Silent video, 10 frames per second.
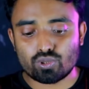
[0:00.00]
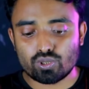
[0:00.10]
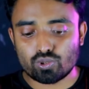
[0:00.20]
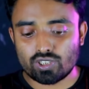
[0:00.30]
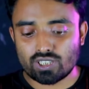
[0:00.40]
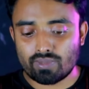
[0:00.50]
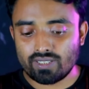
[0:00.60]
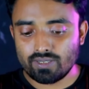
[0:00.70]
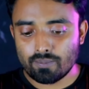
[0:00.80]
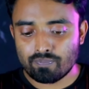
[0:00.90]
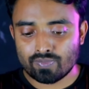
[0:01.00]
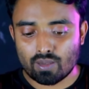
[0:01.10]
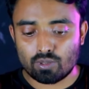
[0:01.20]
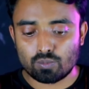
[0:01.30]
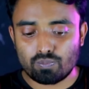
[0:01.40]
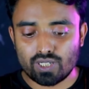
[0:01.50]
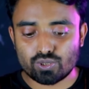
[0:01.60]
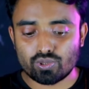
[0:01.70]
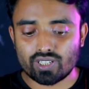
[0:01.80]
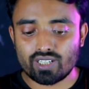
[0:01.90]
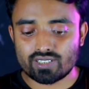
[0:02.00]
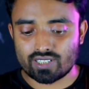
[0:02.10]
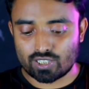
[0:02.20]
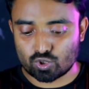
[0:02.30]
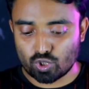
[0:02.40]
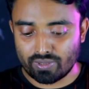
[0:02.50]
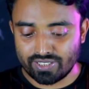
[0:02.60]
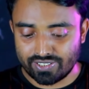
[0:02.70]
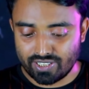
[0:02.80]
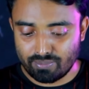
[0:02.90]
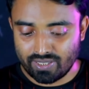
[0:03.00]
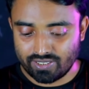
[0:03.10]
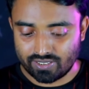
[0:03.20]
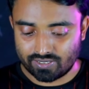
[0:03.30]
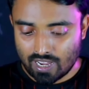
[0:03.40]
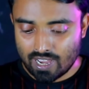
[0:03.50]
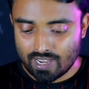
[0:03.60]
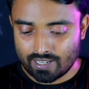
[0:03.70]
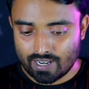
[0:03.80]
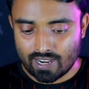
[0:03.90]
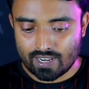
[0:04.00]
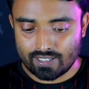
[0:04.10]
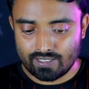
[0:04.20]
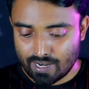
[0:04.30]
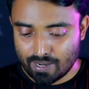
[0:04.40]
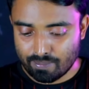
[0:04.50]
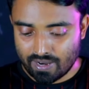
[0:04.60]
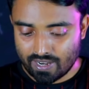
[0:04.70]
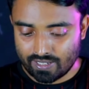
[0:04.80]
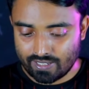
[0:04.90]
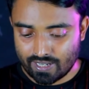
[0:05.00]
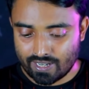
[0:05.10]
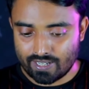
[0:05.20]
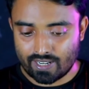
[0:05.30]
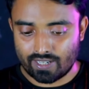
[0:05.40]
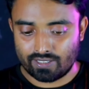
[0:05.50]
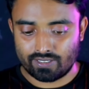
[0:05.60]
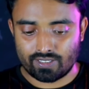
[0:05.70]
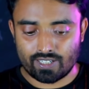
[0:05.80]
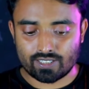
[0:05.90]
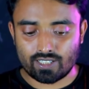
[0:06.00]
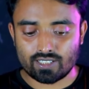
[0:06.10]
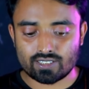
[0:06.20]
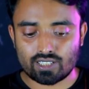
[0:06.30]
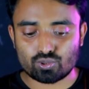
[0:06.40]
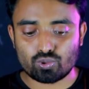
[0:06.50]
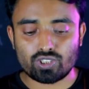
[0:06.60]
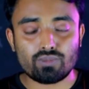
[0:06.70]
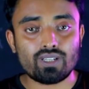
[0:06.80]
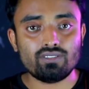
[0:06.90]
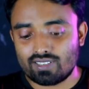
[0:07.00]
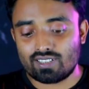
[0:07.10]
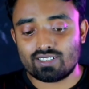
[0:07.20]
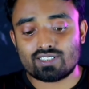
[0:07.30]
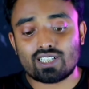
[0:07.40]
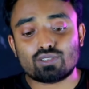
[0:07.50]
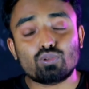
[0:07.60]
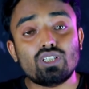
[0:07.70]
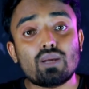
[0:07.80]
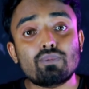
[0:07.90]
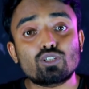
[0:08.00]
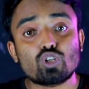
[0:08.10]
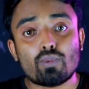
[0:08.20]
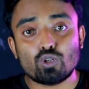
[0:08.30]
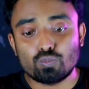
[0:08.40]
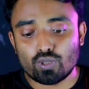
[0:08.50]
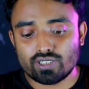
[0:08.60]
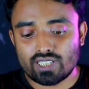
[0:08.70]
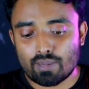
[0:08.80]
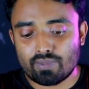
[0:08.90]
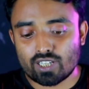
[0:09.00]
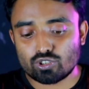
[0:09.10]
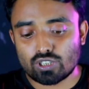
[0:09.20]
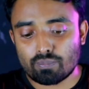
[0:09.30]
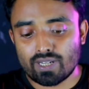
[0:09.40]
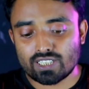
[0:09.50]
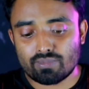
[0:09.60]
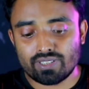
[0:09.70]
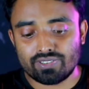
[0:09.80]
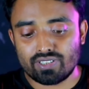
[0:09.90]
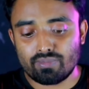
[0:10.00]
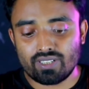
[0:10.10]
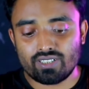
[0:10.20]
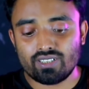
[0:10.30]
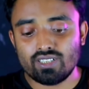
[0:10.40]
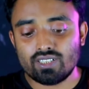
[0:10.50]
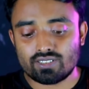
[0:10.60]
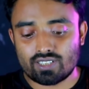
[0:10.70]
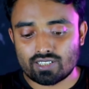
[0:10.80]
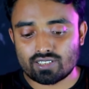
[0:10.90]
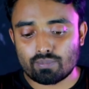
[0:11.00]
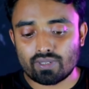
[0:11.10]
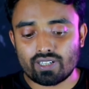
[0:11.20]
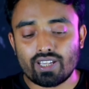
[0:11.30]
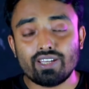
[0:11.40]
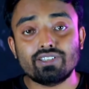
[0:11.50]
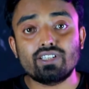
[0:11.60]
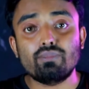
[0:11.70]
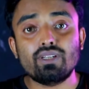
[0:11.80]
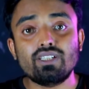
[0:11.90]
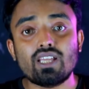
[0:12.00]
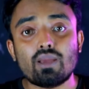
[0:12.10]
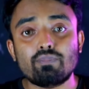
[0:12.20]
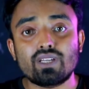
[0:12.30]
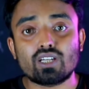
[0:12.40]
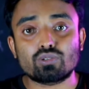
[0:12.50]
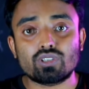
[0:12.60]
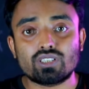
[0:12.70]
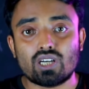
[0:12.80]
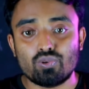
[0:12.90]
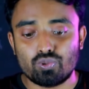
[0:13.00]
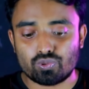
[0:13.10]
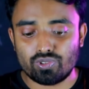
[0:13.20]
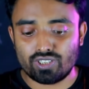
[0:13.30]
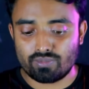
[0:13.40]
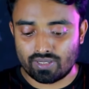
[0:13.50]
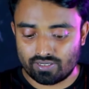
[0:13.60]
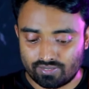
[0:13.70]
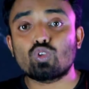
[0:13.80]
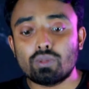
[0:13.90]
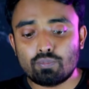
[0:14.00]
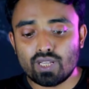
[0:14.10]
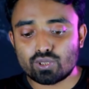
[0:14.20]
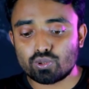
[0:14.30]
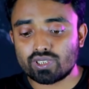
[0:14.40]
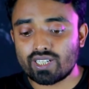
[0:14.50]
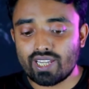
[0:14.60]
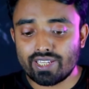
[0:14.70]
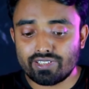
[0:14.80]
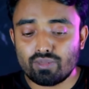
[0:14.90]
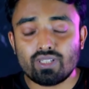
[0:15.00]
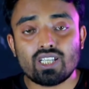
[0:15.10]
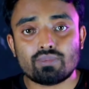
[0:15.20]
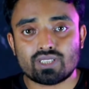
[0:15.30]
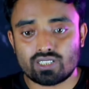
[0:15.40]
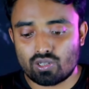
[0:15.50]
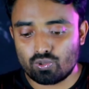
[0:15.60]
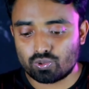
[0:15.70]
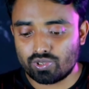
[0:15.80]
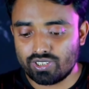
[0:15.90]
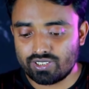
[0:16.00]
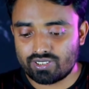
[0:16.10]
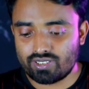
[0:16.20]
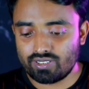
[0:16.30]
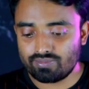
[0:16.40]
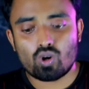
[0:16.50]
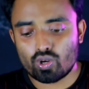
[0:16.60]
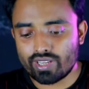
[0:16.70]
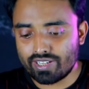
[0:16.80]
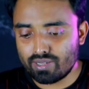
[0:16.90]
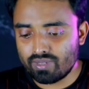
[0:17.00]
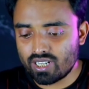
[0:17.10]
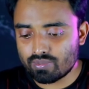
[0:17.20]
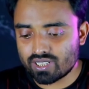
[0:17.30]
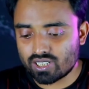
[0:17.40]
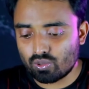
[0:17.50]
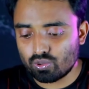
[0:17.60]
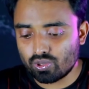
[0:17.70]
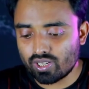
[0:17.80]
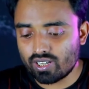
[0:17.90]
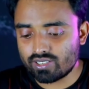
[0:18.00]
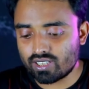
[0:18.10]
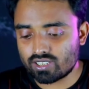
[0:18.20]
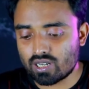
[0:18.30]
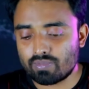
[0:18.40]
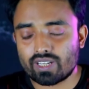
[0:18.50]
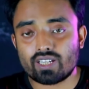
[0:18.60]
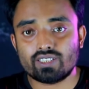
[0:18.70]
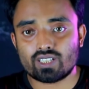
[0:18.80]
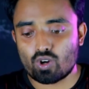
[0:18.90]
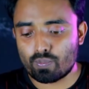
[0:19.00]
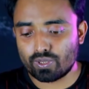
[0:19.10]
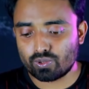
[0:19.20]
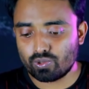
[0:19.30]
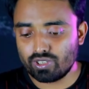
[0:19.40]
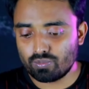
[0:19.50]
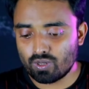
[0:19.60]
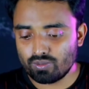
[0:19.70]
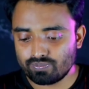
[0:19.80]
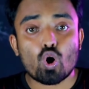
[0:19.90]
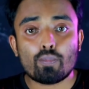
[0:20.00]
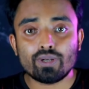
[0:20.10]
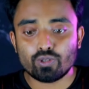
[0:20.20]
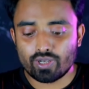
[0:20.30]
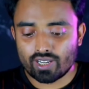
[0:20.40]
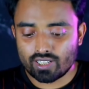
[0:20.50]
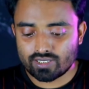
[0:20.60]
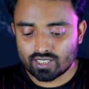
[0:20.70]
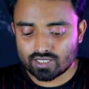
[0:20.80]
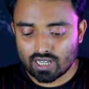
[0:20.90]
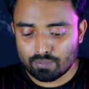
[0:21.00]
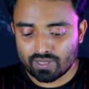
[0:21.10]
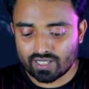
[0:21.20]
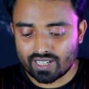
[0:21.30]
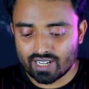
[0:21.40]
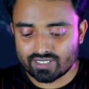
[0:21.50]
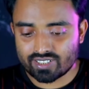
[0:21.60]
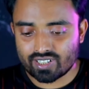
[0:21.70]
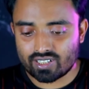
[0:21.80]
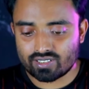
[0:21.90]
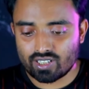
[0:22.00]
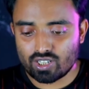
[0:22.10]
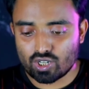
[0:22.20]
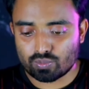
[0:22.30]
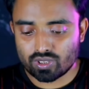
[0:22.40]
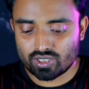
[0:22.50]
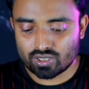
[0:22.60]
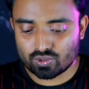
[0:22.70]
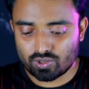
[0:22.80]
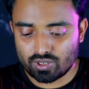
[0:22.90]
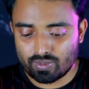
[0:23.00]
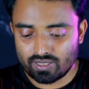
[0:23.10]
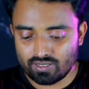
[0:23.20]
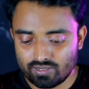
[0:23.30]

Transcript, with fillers: স্টোরে চলে যাবেন এবং প্লে স্টোরে গিয়ে সার্চ করবেন রিমিনি আর আই এম আই এন আই এটা লিখে সার্চ করে দিবেন দেন সার্চ করলে আপনারা সবার উপরে যে অ্যাপ্লিকেশনটা পেয়ে যাবেন রিমিনি জাস্ট আপনারা এই রিমিনি অ্যাপ্লিকেশনটা ডাউনলোড করে নেবেন তো আমি প্লে স্টোর থেকে এই রিমিনি অ্যাপসটা ডাউনলোড করে নিচ্ছি ওকে রিমিনি অ্যাপসটা ডাউনলোড হয়ে গেলে জাস্ট আমরা এখান থেকে ওপেন করে নিব ওপেন হয়ে গেলে জাস্ট আপনারা গেট স্টার্ট এই অপশানে টাচ করে দিবেন